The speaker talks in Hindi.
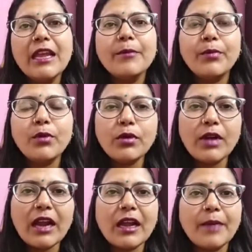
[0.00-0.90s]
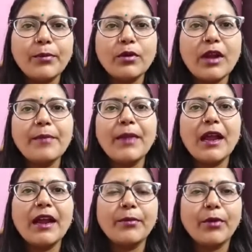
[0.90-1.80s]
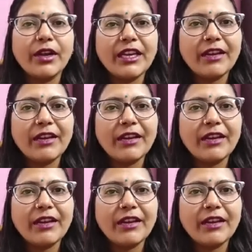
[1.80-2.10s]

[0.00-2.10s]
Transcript: पूरा का पूरा प्लांट बॉडी